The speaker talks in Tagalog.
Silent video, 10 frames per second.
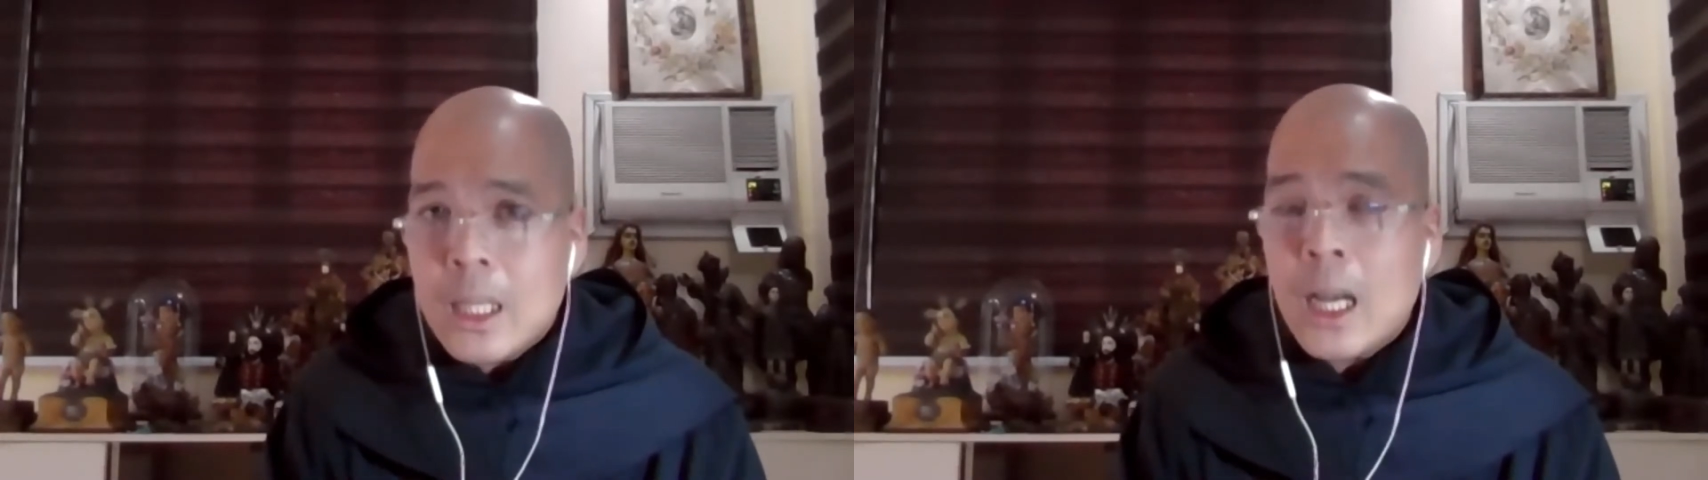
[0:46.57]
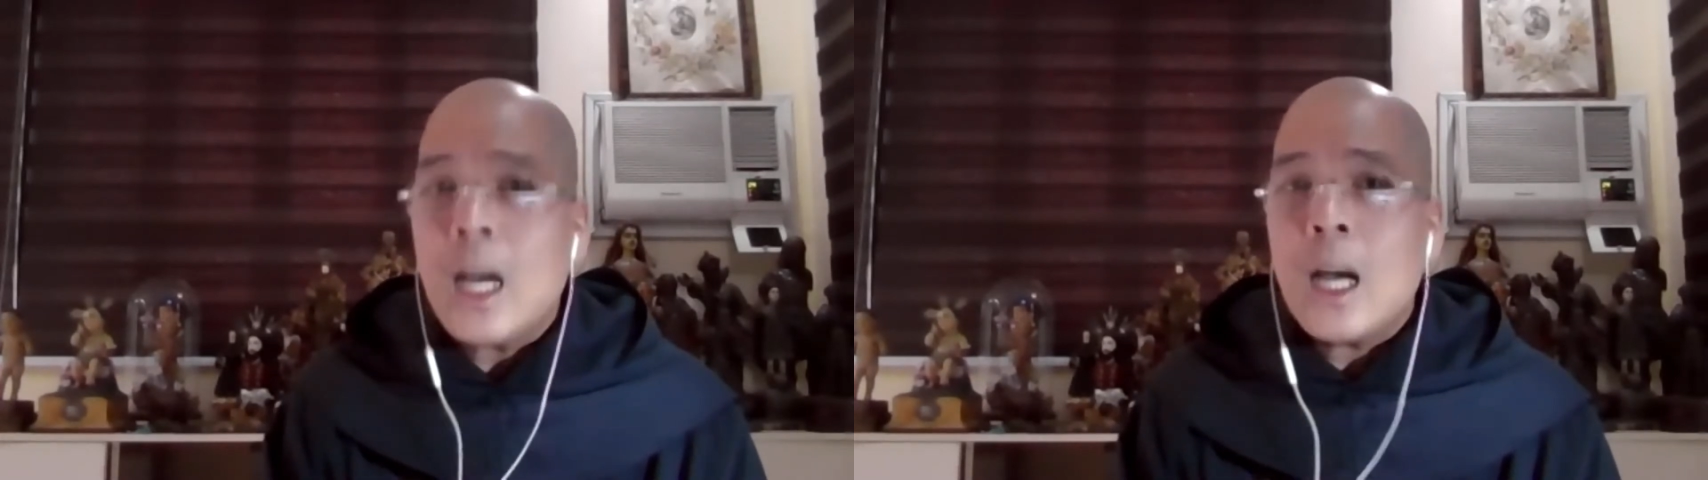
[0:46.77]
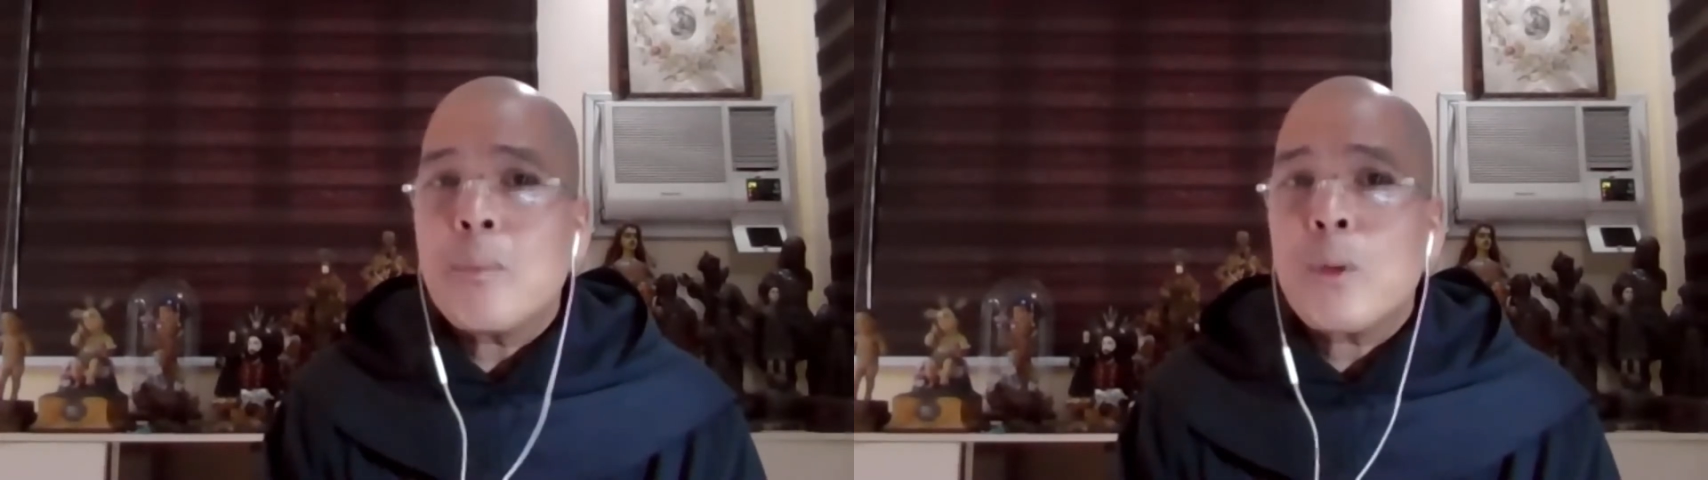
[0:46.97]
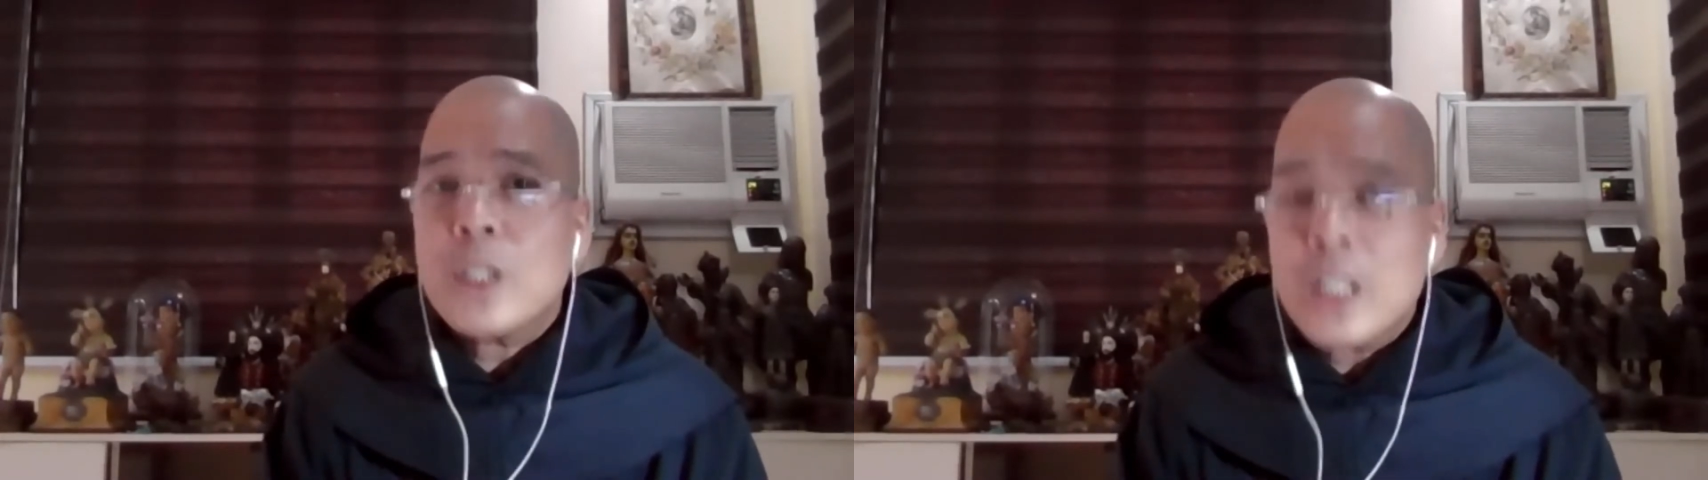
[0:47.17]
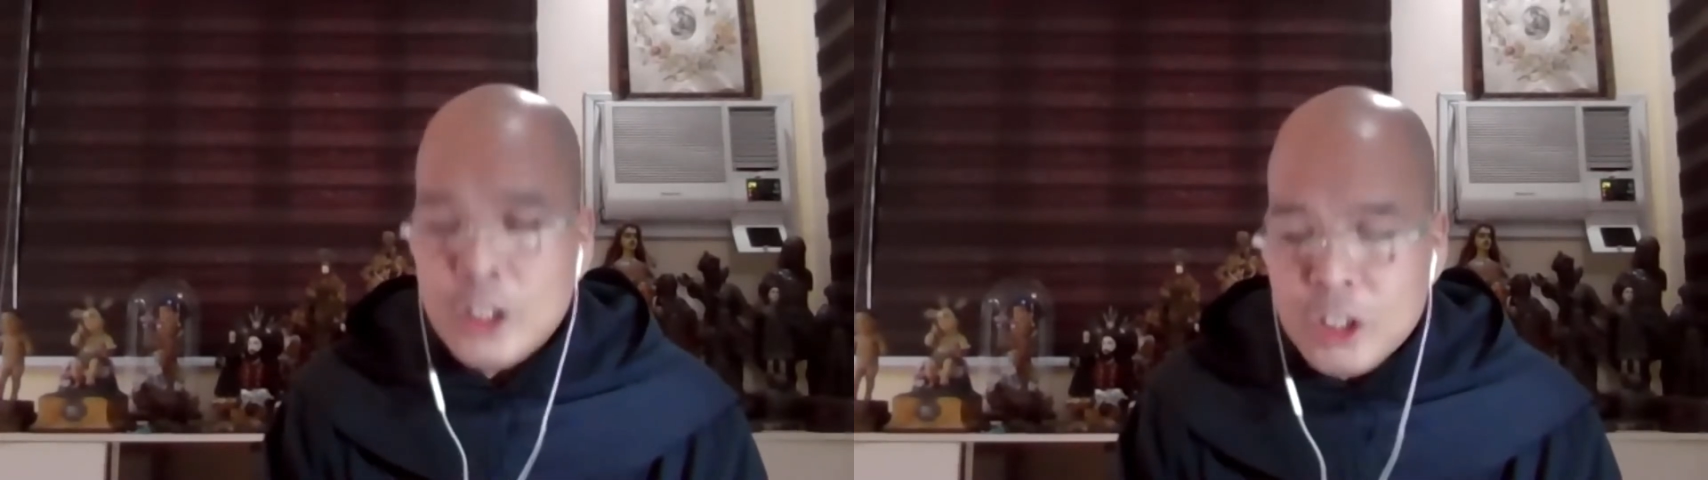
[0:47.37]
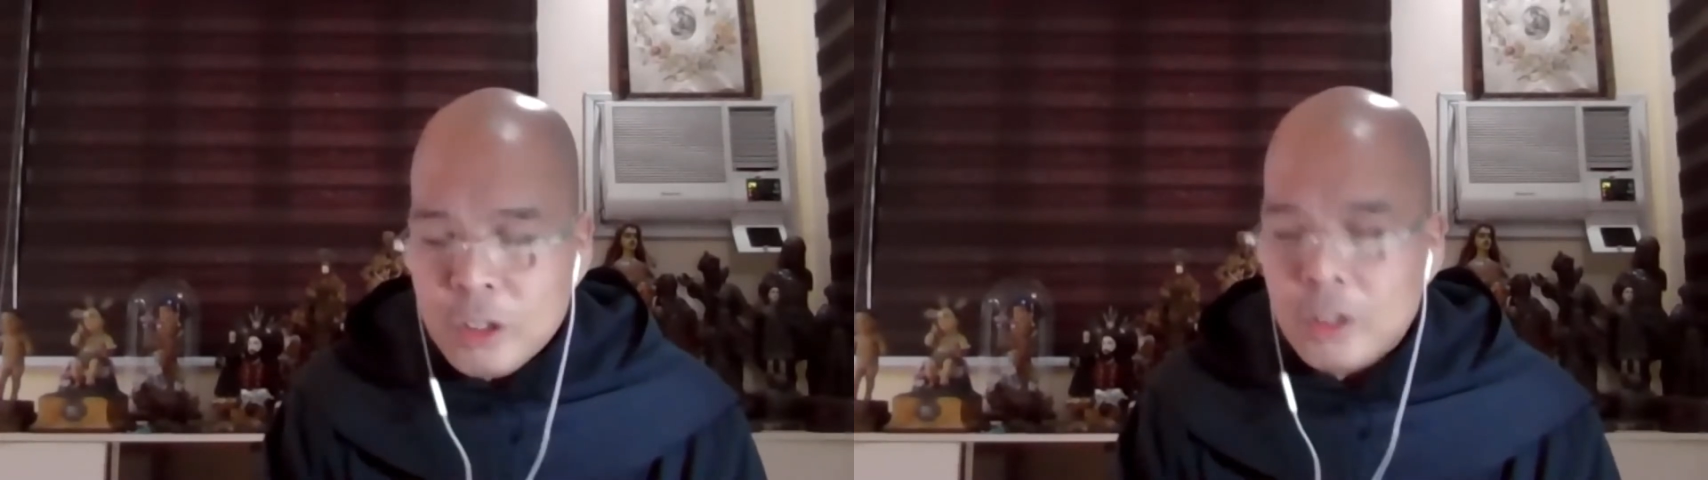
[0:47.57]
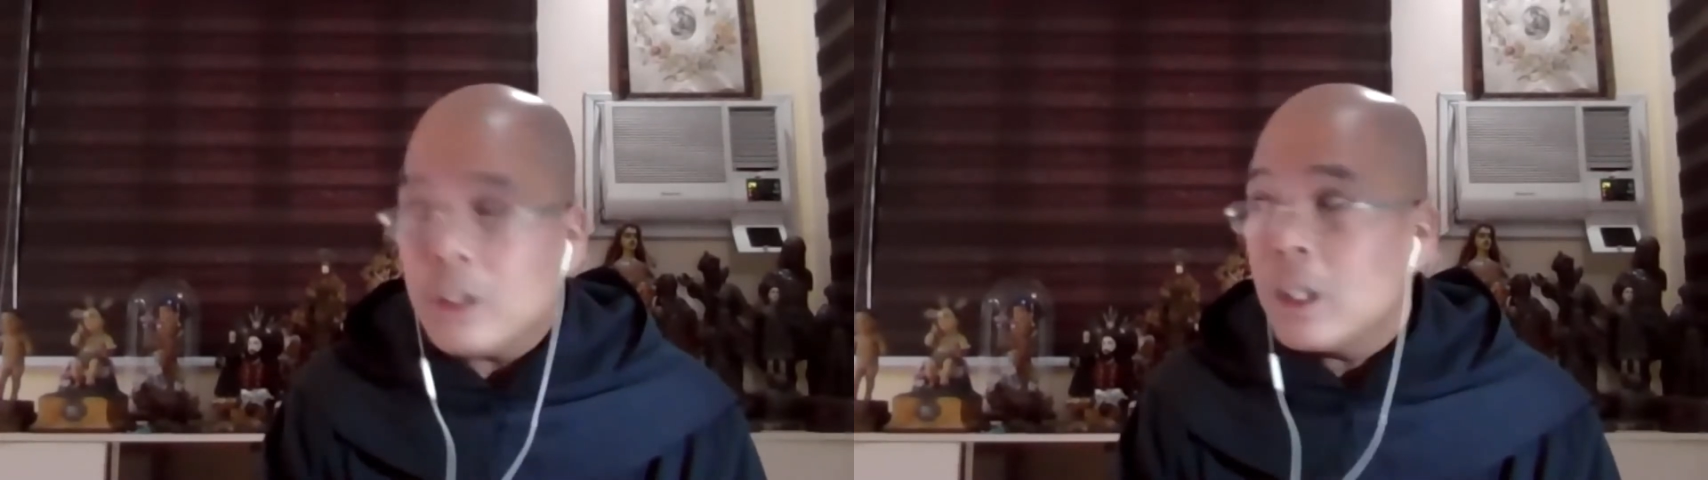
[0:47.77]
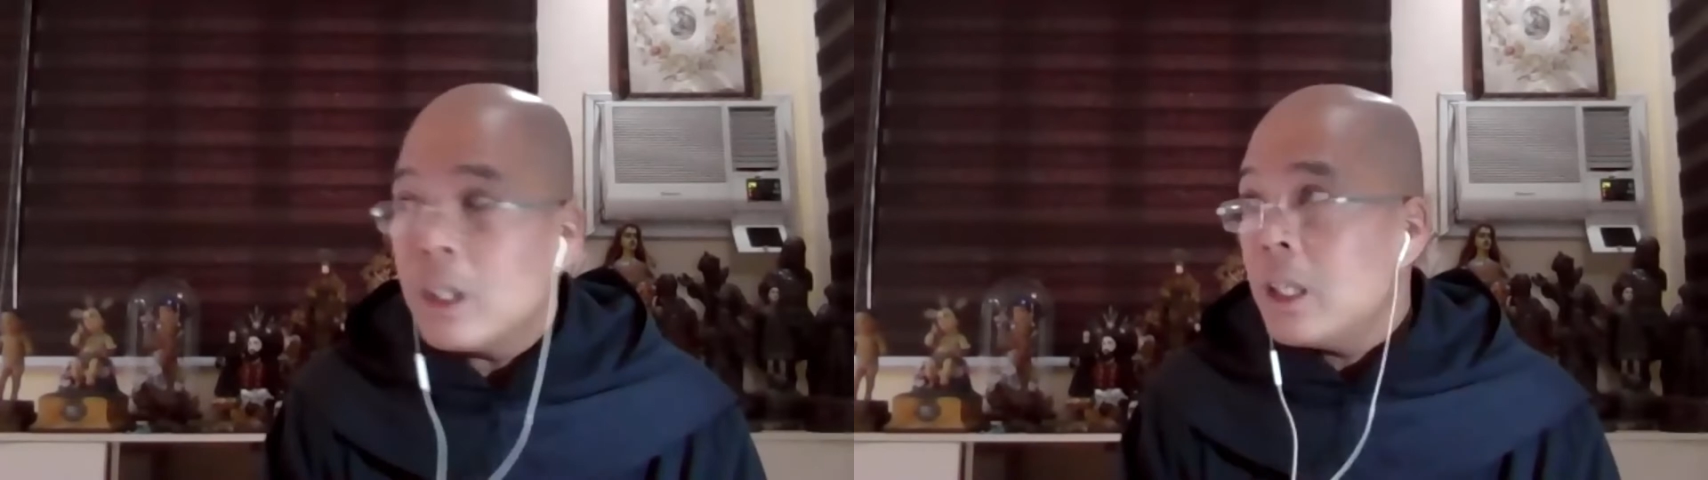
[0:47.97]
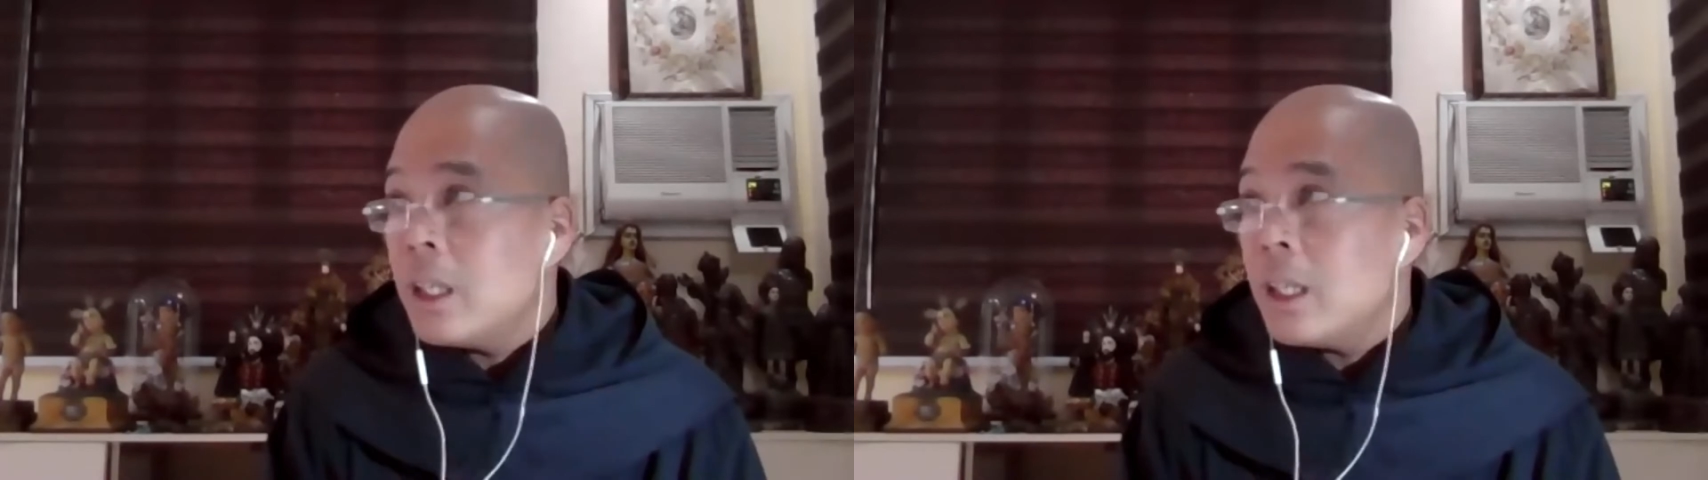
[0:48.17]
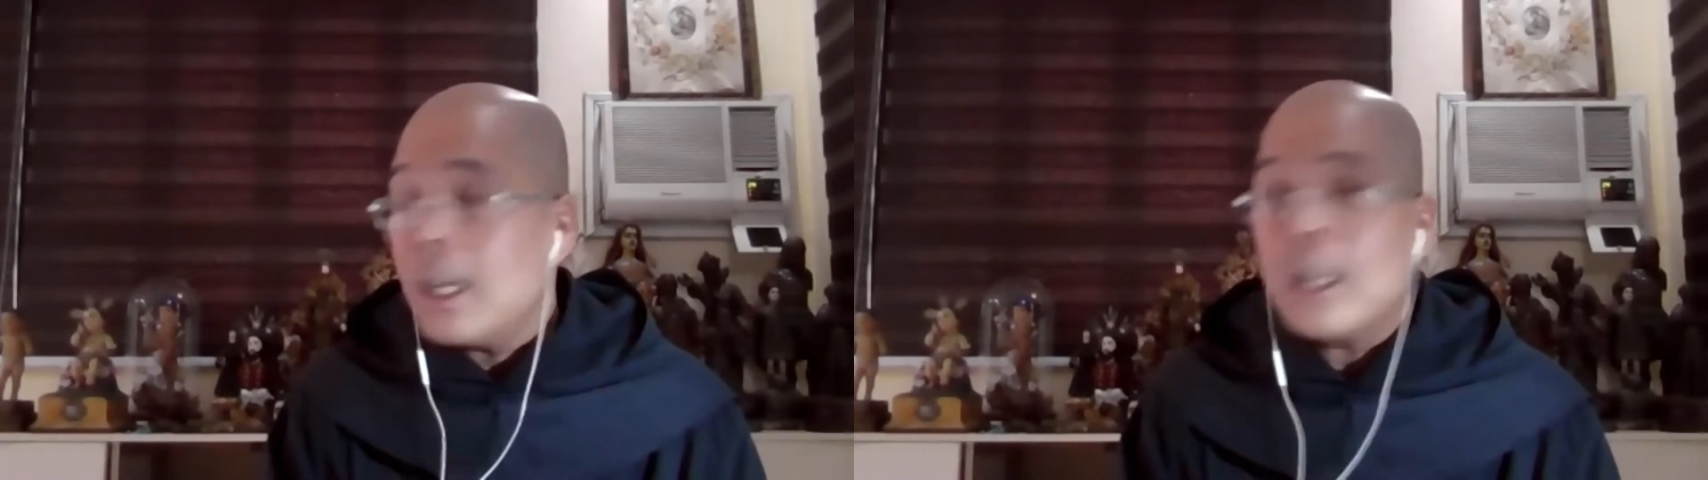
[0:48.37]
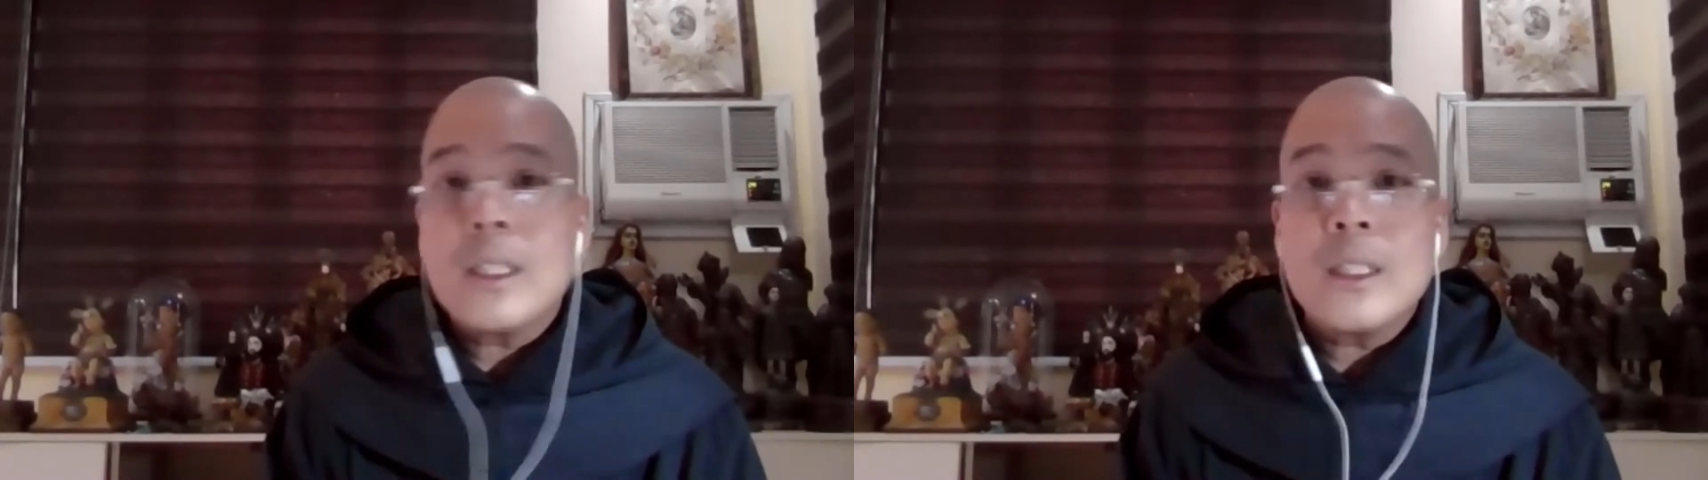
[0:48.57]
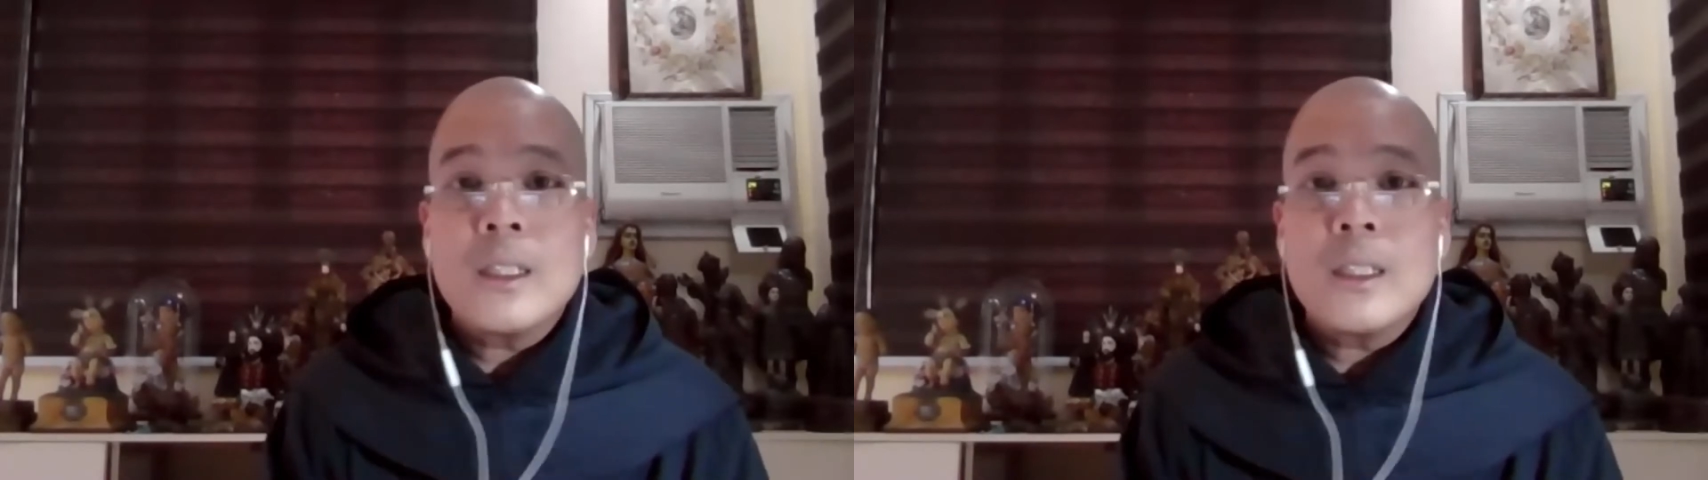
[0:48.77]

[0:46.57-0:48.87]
uh, ang procession ng